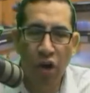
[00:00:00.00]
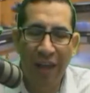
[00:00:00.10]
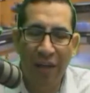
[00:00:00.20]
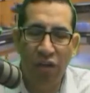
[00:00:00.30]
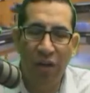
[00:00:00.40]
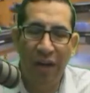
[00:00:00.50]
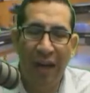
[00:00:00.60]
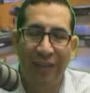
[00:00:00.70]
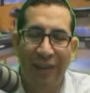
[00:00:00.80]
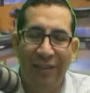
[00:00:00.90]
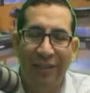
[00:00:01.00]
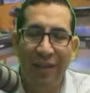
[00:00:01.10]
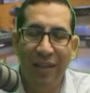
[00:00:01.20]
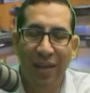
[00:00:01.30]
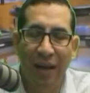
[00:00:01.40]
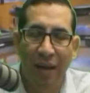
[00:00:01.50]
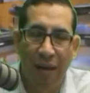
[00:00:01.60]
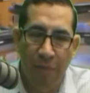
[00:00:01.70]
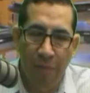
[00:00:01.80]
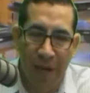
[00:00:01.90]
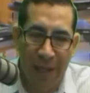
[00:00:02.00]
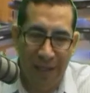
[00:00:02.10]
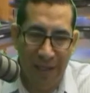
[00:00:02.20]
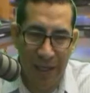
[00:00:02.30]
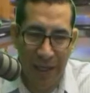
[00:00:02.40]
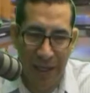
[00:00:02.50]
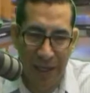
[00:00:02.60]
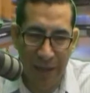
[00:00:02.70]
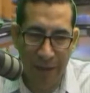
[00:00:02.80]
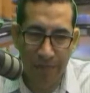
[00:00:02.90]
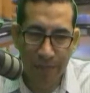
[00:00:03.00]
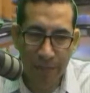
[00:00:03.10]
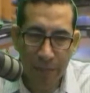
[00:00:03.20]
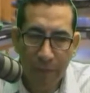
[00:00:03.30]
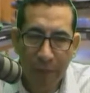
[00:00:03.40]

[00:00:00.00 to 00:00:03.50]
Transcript: Y bueno, la editorial de este día eh, me parece que